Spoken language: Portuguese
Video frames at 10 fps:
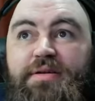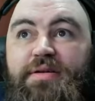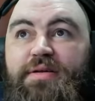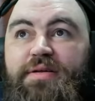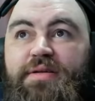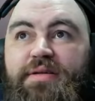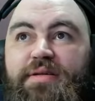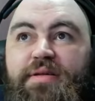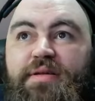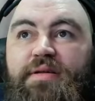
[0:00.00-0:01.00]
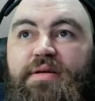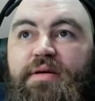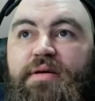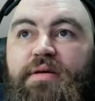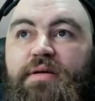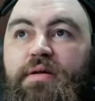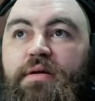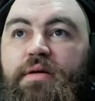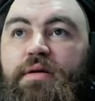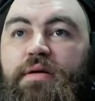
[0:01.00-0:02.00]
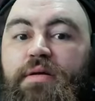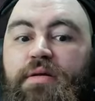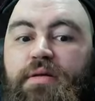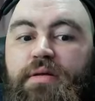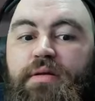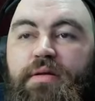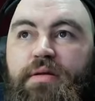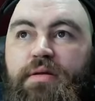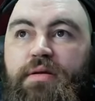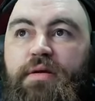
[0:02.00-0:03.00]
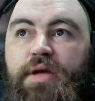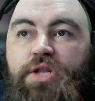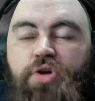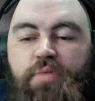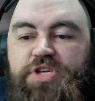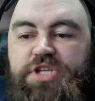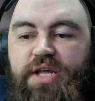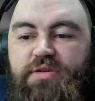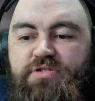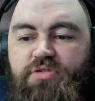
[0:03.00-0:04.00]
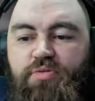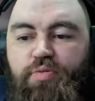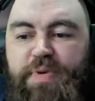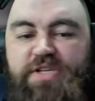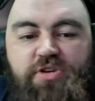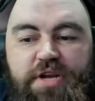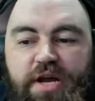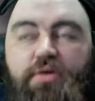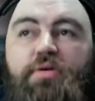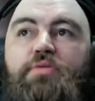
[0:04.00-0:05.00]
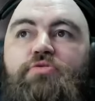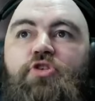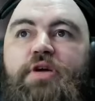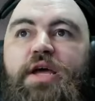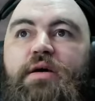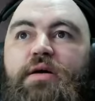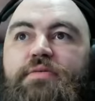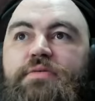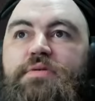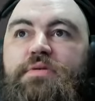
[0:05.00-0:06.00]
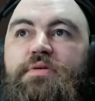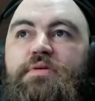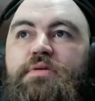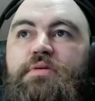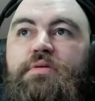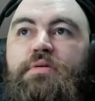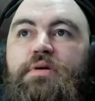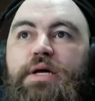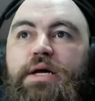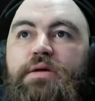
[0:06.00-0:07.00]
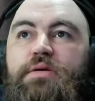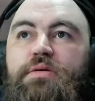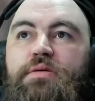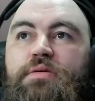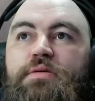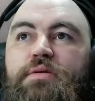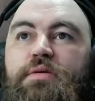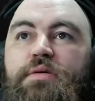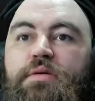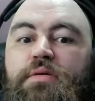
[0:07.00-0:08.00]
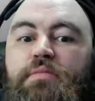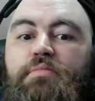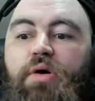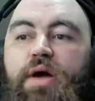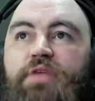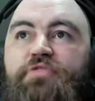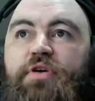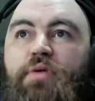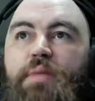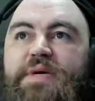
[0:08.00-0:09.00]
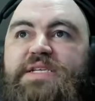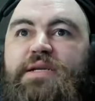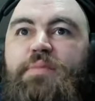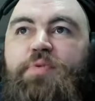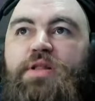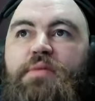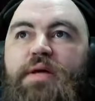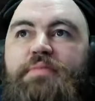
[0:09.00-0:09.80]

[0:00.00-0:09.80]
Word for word: Vai, vai, vai, chega aqui. Chega aqui. Caramba, gente, ó. Em nome de Deus, o Pansorel eu joguei, ó. Não tem ninguém. Ó. Ó, o cara ficou a pança na porta mesmo,